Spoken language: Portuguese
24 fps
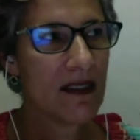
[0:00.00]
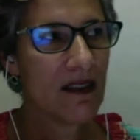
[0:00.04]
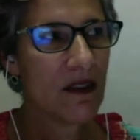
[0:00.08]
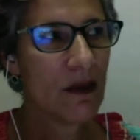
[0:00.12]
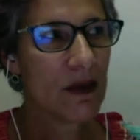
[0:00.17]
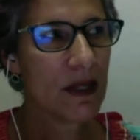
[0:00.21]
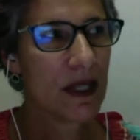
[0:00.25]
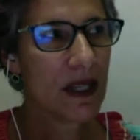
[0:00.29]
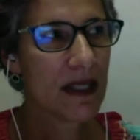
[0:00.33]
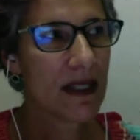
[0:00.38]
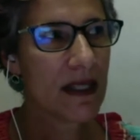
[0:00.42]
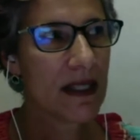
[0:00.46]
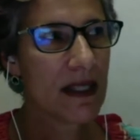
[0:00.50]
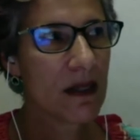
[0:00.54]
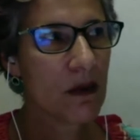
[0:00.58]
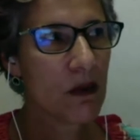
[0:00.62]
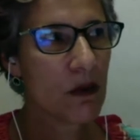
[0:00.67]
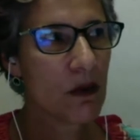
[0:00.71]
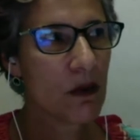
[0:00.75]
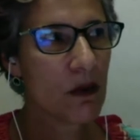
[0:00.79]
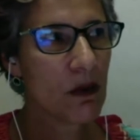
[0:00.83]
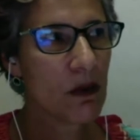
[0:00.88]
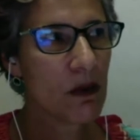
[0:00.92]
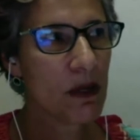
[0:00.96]
vamos dizer assim,
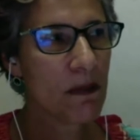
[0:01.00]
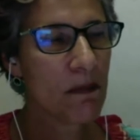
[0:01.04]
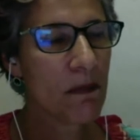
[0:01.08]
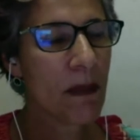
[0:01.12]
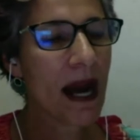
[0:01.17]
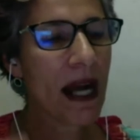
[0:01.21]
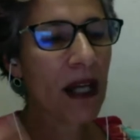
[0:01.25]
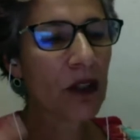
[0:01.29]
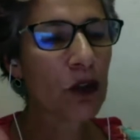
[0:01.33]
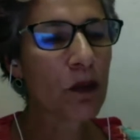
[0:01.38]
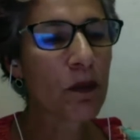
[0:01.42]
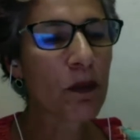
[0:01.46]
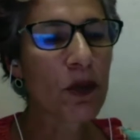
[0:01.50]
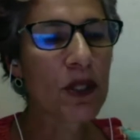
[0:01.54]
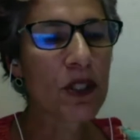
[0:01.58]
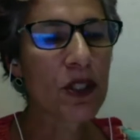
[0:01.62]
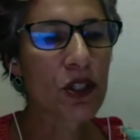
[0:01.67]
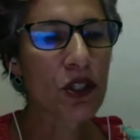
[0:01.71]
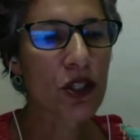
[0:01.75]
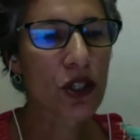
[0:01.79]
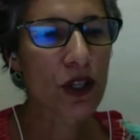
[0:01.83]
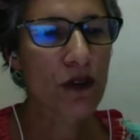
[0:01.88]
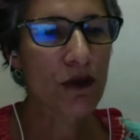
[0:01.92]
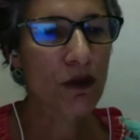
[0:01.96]
o, o impacto
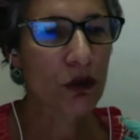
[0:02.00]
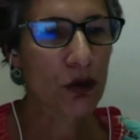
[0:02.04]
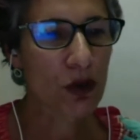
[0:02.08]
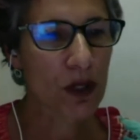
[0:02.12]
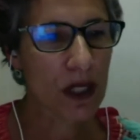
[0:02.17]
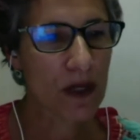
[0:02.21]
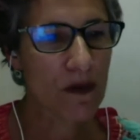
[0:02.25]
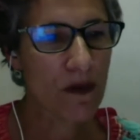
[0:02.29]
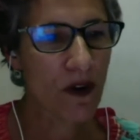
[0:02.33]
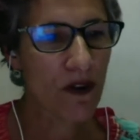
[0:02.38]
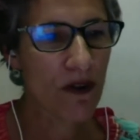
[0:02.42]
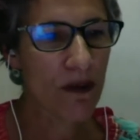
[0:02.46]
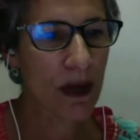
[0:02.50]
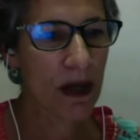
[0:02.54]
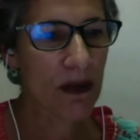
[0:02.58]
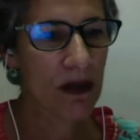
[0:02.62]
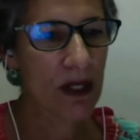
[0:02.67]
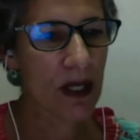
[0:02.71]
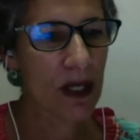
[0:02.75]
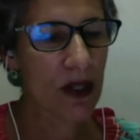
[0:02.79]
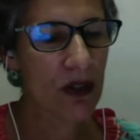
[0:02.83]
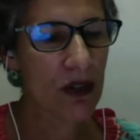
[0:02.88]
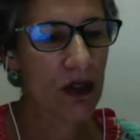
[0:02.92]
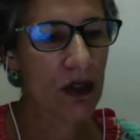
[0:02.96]
positivo do
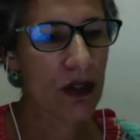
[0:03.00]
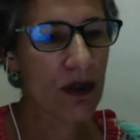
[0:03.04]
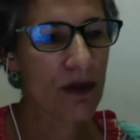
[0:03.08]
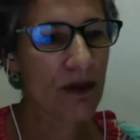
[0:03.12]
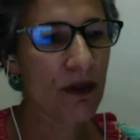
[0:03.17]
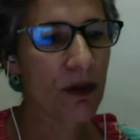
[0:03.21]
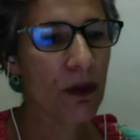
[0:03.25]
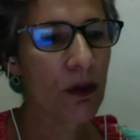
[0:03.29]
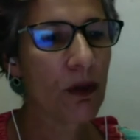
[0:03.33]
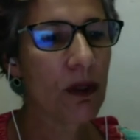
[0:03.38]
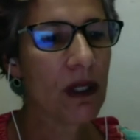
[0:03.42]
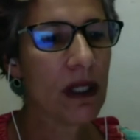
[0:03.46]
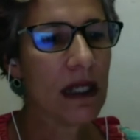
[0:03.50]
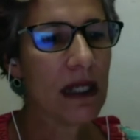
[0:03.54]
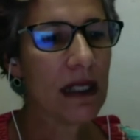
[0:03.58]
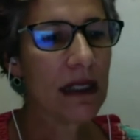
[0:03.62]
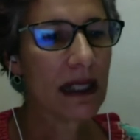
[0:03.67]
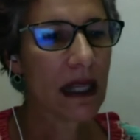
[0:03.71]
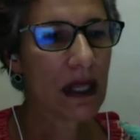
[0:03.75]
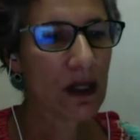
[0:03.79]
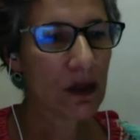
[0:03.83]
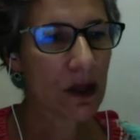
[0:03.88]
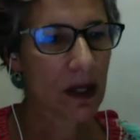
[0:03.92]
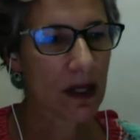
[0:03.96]
desenvolvimento científico
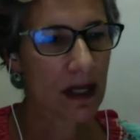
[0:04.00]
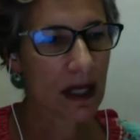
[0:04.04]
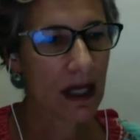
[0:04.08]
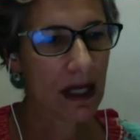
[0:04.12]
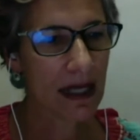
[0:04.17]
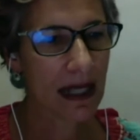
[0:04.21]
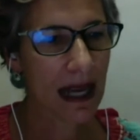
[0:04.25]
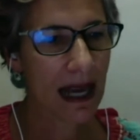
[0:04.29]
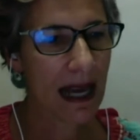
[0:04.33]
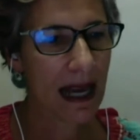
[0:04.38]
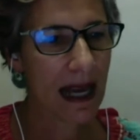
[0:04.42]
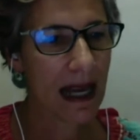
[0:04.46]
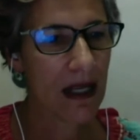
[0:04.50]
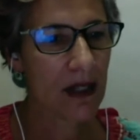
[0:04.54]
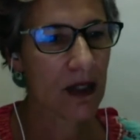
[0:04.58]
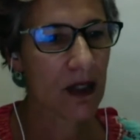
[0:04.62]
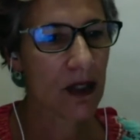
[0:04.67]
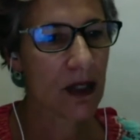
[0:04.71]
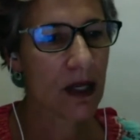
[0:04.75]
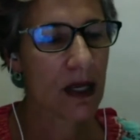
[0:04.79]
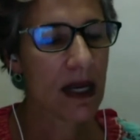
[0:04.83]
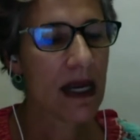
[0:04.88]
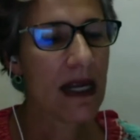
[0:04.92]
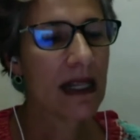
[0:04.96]
na
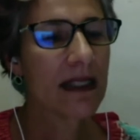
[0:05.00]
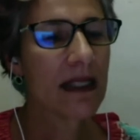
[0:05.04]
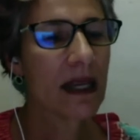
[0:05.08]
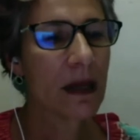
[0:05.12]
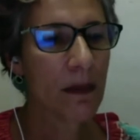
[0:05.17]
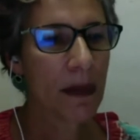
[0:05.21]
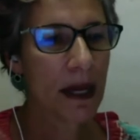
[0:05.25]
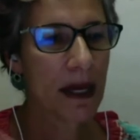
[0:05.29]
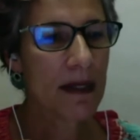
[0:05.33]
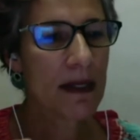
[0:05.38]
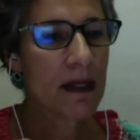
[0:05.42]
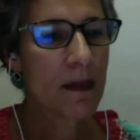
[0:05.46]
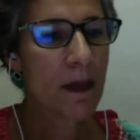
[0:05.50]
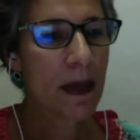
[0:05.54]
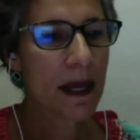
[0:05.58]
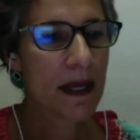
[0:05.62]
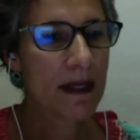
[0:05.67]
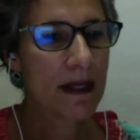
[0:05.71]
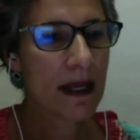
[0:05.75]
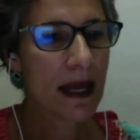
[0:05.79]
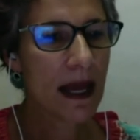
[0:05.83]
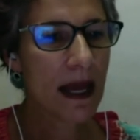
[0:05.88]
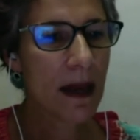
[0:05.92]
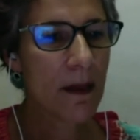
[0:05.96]
sociedade, também se
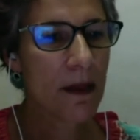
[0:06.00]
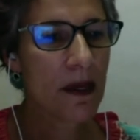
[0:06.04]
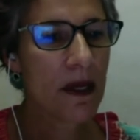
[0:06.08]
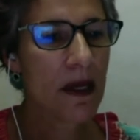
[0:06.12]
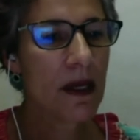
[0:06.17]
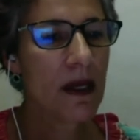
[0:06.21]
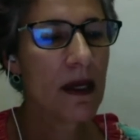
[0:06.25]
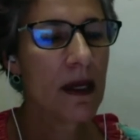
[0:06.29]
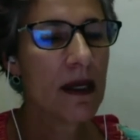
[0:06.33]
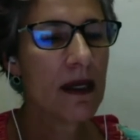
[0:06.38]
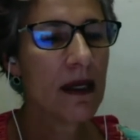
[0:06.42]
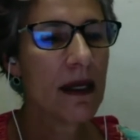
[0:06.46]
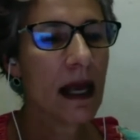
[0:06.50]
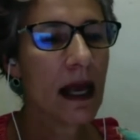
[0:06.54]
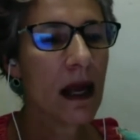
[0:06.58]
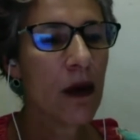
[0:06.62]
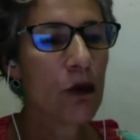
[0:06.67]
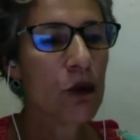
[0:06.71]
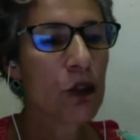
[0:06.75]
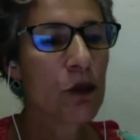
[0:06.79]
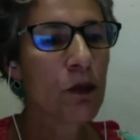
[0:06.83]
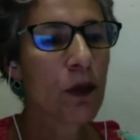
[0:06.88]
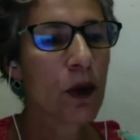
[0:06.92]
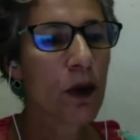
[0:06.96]
percebe né,
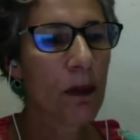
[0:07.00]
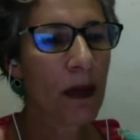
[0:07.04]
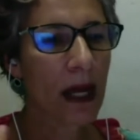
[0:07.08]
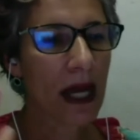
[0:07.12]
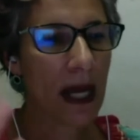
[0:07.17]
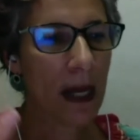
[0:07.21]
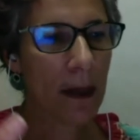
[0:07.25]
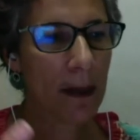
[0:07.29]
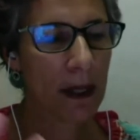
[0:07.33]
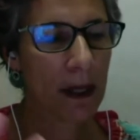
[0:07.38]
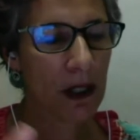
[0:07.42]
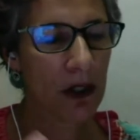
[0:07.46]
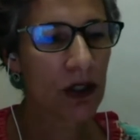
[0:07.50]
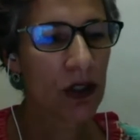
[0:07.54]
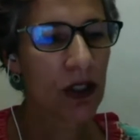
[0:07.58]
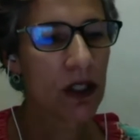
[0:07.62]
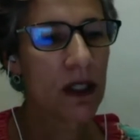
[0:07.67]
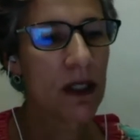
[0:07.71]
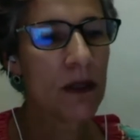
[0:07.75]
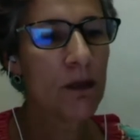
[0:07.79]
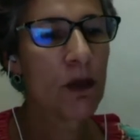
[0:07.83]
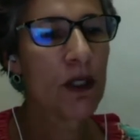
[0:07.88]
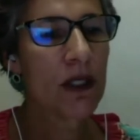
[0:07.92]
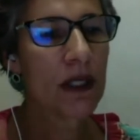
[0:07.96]
os problemas
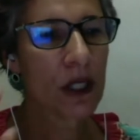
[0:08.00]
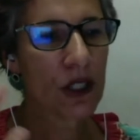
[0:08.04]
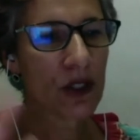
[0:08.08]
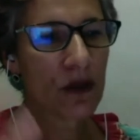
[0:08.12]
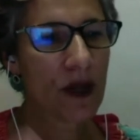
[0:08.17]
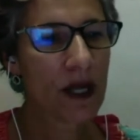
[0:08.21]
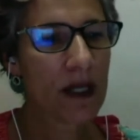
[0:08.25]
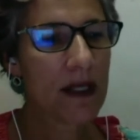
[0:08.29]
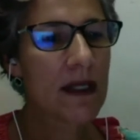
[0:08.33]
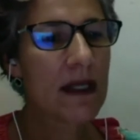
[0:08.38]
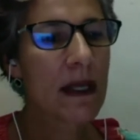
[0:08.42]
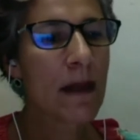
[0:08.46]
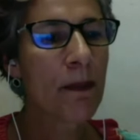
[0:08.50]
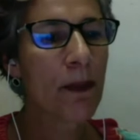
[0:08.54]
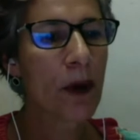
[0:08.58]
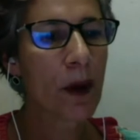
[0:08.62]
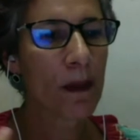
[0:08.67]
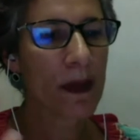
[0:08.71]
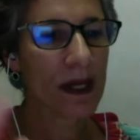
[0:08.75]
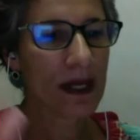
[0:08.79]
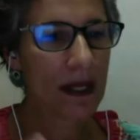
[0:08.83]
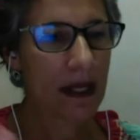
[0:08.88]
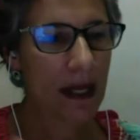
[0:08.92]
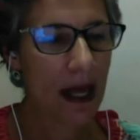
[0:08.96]
que muitas vezes a
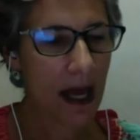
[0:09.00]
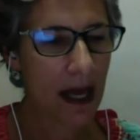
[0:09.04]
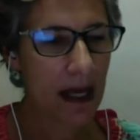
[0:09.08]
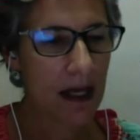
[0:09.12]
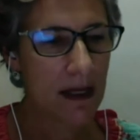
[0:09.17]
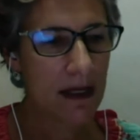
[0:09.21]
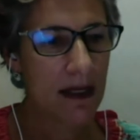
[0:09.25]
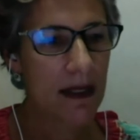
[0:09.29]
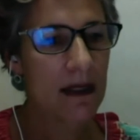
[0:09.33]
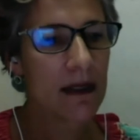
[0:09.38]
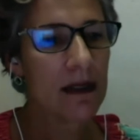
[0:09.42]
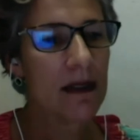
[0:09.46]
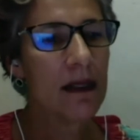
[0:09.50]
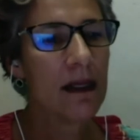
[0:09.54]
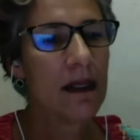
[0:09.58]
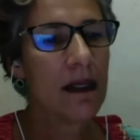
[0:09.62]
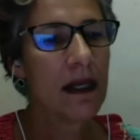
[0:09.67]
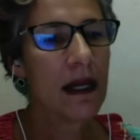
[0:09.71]
própria ciência